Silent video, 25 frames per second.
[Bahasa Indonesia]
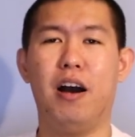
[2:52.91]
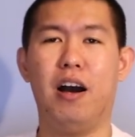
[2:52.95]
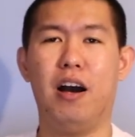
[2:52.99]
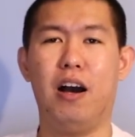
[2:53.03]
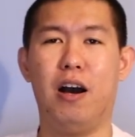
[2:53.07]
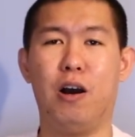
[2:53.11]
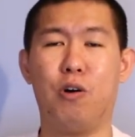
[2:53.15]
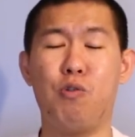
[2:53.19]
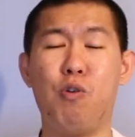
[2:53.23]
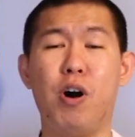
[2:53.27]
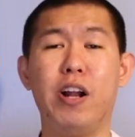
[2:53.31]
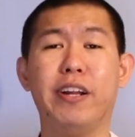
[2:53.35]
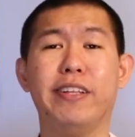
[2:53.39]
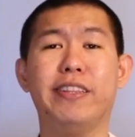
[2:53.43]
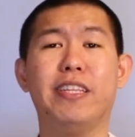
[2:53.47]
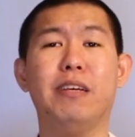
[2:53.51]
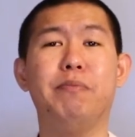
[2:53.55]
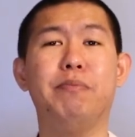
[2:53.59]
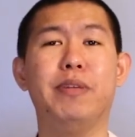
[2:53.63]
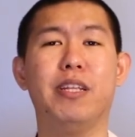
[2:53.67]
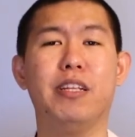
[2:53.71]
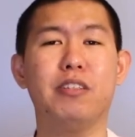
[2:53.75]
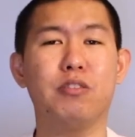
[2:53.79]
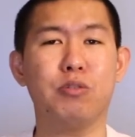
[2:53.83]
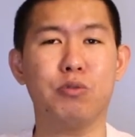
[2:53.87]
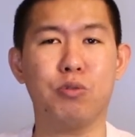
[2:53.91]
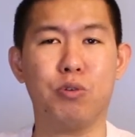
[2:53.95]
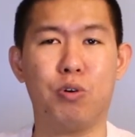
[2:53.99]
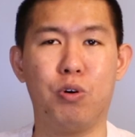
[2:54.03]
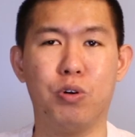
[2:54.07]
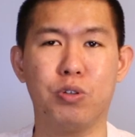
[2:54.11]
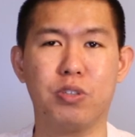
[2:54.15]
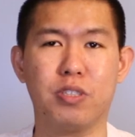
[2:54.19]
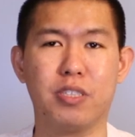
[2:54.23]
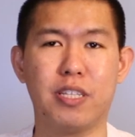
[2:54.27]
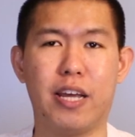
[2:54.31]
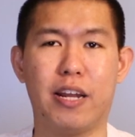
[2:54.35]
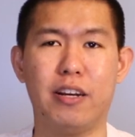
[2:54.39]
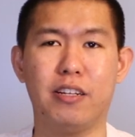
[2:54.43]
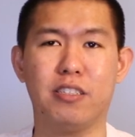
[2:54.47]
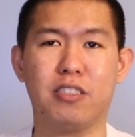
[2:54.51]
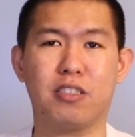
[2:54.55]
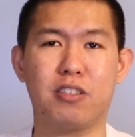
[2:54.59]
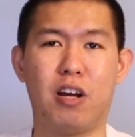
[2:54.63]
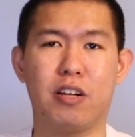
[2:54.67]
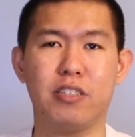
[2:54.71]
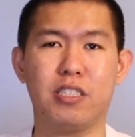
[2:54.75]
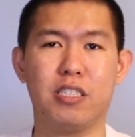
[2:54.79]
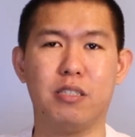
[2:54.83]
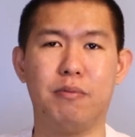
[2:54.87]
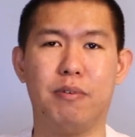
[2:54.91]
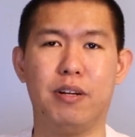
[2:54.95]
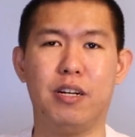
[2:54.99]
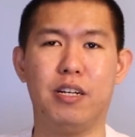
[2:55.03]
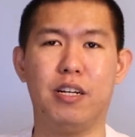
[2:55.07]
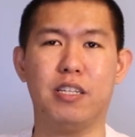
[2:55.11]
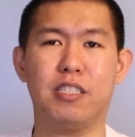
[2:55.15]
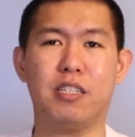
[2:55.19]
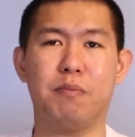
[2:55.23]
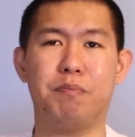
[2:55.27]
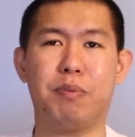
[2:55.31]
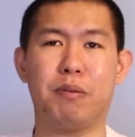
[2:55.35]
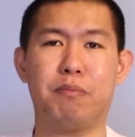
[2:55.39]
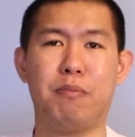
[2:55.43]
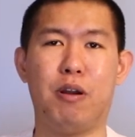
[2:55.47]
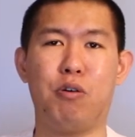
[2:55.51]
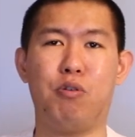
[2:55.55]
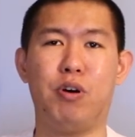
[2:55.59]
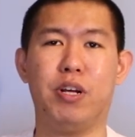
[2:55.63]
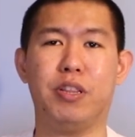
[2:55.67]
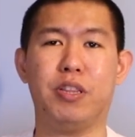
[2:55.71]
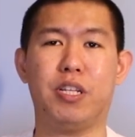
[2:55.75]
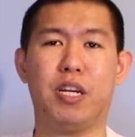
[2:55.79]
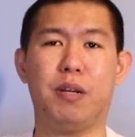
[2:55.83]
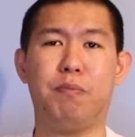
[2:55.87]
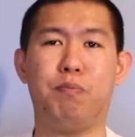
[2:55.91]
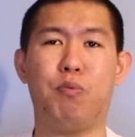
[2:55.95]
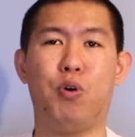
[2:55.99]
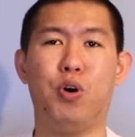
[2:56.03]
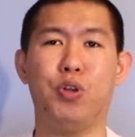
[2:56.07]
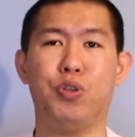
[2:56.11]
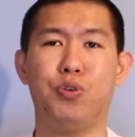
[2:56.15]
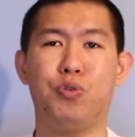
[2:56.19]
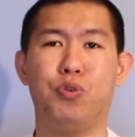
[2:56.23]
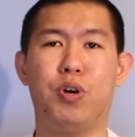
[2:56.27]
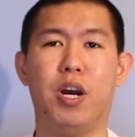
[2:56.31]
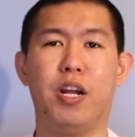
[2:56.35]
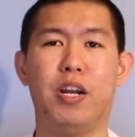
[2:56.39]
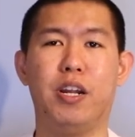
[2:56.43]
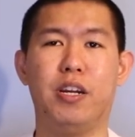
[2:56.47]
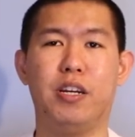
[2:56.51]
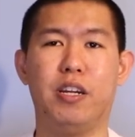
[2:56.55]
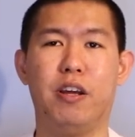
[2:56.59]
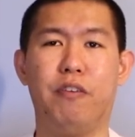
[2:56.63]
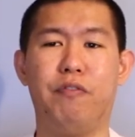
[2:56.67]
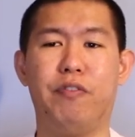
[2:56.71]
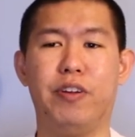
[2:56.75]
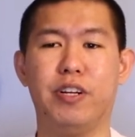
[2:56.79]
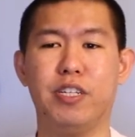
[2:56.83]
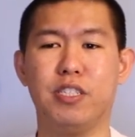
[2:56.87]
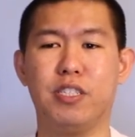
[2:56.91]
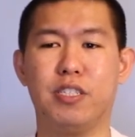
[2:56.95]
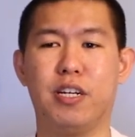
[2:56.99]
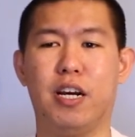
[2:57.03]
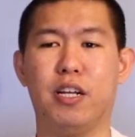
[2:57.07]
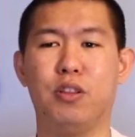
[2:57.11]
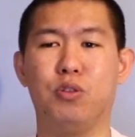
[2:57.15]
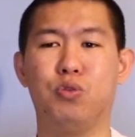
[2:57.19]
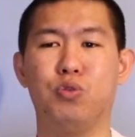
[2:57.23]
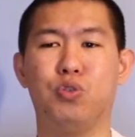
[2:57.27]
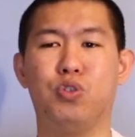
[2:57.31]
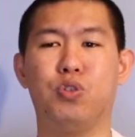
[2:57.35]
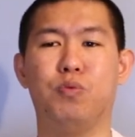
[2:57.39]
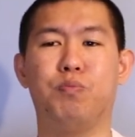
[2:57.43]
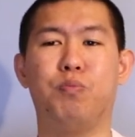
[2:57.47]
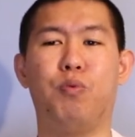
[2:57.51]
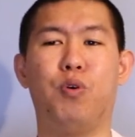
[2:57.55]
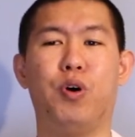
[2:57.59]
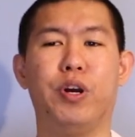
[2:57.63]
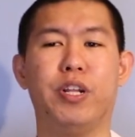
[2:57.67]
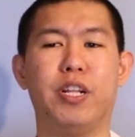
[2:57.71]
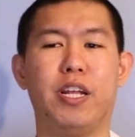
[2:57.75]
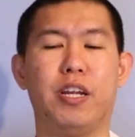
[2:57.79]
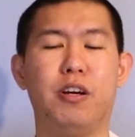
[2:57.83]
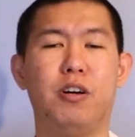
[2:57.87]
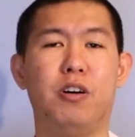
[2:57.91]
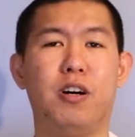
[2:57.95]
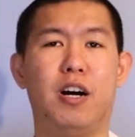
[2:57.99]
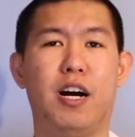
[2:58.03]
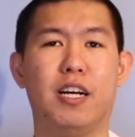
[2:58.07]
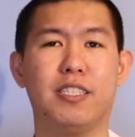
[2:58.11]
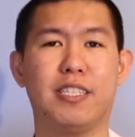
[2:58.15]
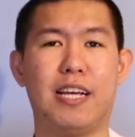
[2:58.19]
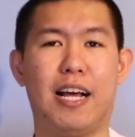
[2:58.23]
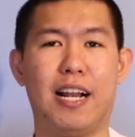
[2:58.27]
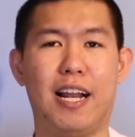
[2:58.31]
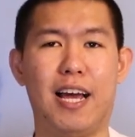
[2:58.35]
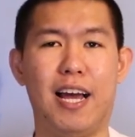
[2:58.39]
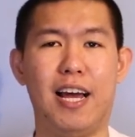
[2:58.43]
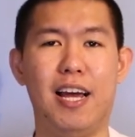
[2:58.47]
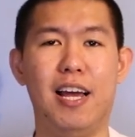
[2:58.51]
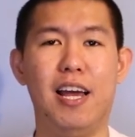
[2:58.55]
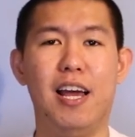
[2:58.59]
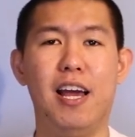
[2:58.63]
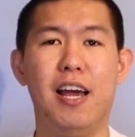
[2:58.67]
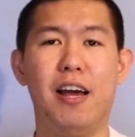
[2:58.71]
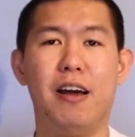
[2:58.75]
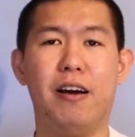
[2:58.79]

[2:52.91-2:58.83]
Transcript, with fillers: Uh, quality minutes untuk Coach Terry Stotts dimana dia sempat melakukan 3 point juga dan dia finish dengan 7 poin kalau nggak salah.